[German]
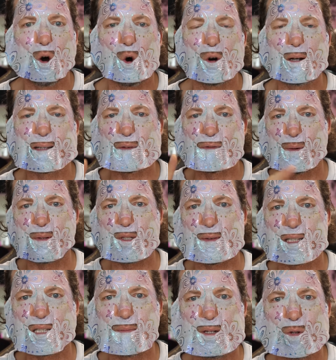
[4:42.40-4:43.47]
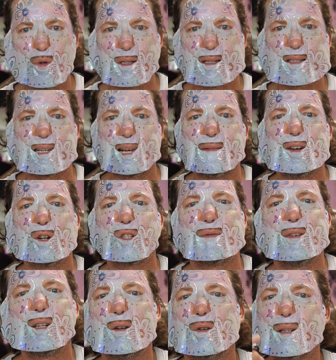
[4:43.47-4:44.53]
und in 25 Minuten sehen wir
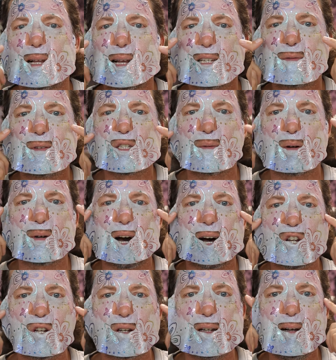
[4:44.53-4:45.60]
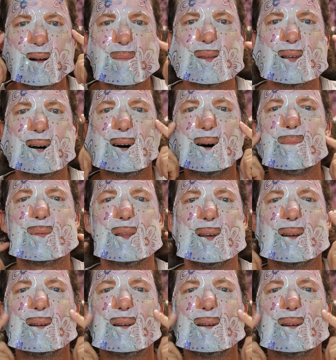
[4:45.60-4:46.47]
uns wieder und dann lassen wir uns mal überraschen, ähm,